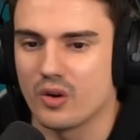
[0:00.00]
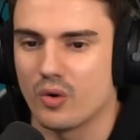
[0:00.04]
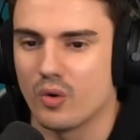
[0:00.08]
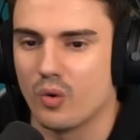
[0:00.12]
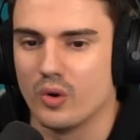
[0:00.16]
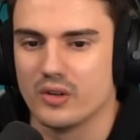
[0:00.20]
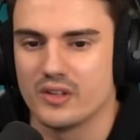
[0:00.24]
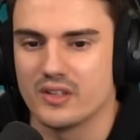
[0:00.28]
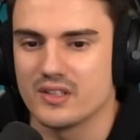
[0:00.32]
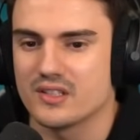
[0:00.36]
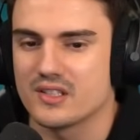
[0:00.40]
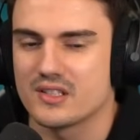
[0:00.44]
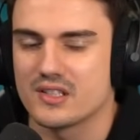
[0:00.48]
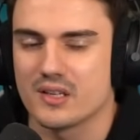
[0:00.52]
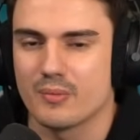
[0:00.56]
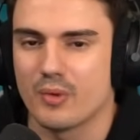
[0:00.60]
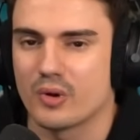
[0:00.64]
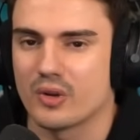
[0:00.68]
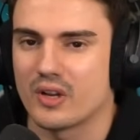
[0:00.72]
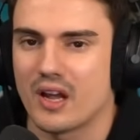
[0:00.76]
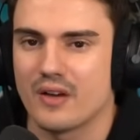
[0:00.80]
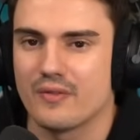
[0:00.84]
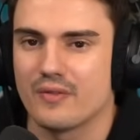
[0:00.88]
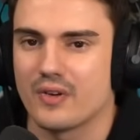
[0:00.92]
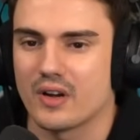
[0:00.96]
geholt, dieses
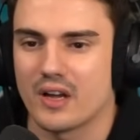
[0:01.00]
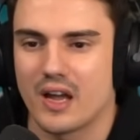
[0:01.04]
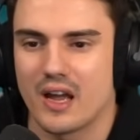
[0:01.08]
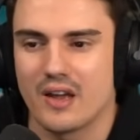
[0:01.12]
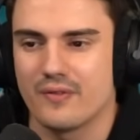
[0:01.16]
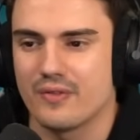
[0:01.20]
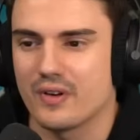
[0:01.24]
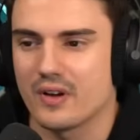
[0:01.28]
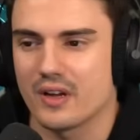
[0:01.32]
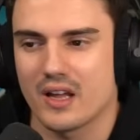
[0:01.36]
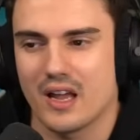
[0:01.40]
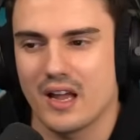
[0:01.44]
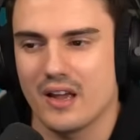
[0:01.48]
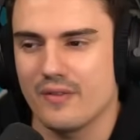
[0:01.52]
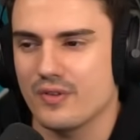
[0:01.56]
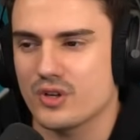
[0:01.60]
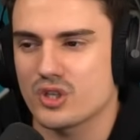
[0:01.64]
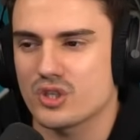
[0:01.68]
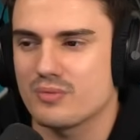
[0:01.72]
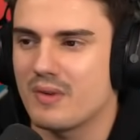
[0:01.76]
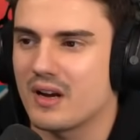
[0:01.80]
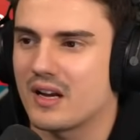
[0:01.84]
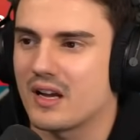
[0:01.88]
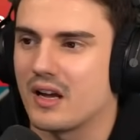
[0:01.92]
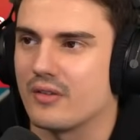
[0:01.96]
Emote. Einfach, einfach, einfach
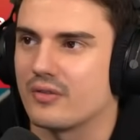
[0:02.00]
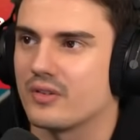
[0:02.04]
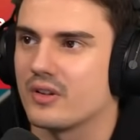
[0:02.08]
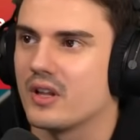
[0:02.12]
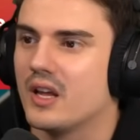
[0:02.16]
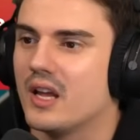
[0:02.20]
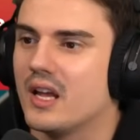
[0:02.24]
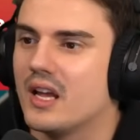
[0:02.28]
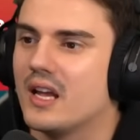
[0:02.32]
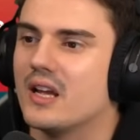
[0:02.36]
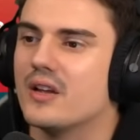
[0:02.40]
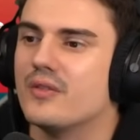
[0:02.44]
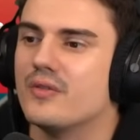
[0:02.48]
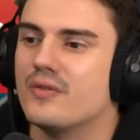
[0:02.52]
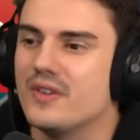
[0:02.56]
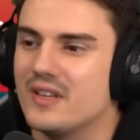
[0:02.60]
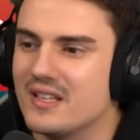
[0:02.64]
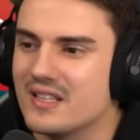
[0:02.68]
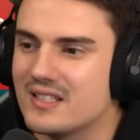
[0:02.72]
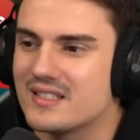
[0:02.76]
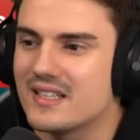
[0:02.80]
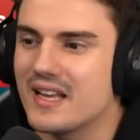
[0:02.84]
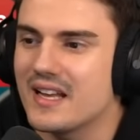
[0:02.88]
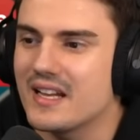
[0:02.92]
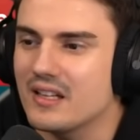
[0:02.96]
schmackhaft.
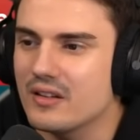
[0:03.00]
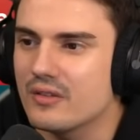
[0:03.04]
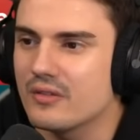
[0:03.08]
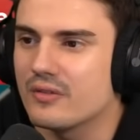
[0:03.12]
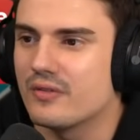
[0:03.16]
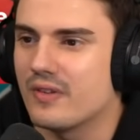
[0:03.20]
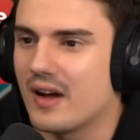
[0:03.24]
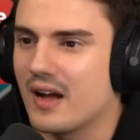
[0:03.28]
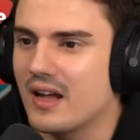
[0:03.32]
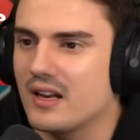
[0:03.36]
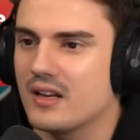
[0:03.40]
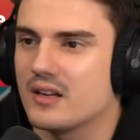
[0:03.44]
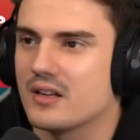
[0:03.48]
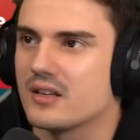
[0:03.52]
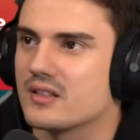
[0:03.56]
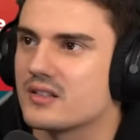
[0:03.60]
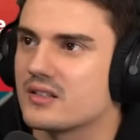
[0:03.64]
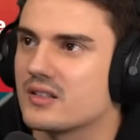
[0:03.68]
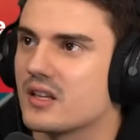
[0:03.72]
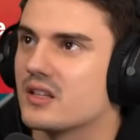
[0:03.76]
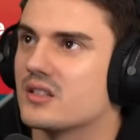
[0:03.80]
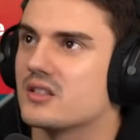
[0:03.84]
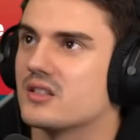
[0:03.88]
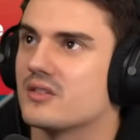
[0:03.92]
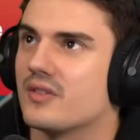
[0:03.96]
Wie selten war denn das
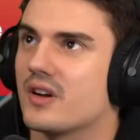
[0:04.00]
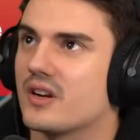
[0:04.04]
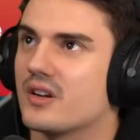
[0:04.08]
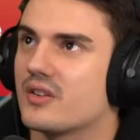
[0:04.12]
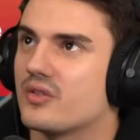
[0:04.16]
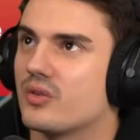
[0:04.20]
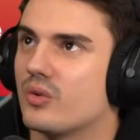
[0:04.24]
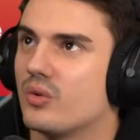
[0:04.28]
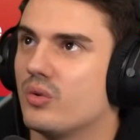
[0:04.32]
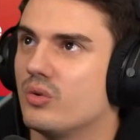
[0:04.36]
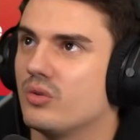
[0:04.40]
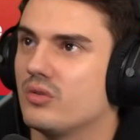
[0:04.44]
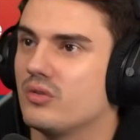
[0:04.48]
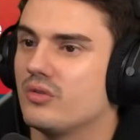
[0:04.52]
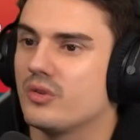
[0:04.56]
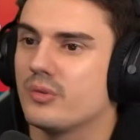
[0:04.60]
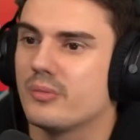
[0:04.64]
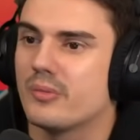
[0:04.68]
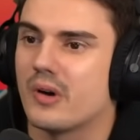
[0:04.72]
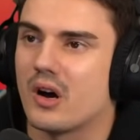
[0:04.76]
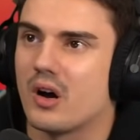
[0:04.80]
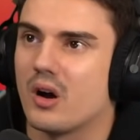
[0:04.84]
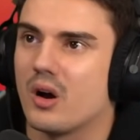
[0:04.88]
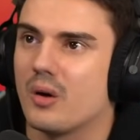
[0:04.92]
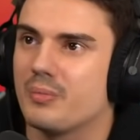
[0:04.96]
Ganze? War das irgendwie
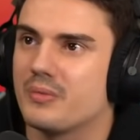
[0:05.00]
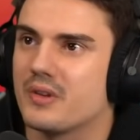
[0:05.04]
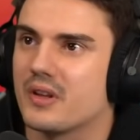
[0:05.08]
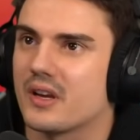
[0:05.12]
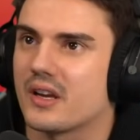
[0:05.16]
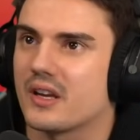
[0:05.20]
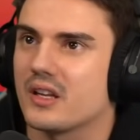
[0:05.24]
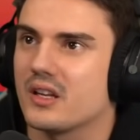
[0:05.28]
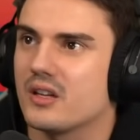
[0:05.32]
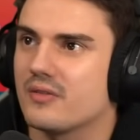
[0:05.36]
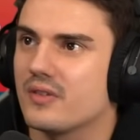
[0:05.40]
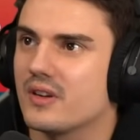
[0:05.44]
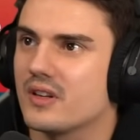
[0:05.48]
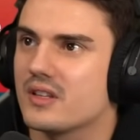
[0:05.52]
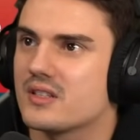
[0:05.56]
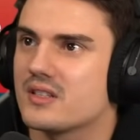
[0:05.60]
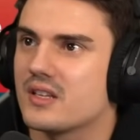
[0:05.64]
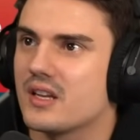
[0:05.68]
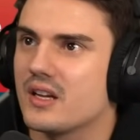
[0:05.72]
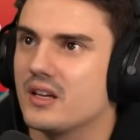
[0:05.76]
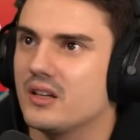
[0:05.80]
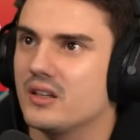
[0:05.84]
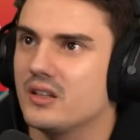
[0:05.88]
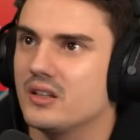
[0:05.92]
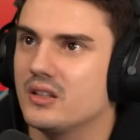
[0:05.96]
überhaupt der Redewert
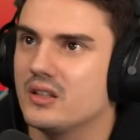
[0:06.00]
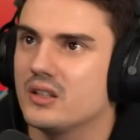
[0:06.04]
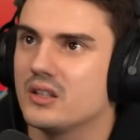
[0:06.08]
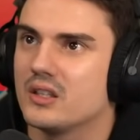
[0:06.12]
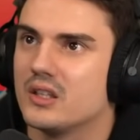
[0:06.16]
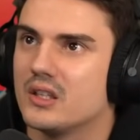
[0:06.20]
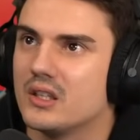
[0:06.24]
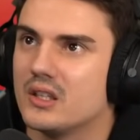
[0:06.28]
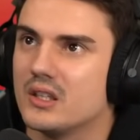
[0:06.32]
selten?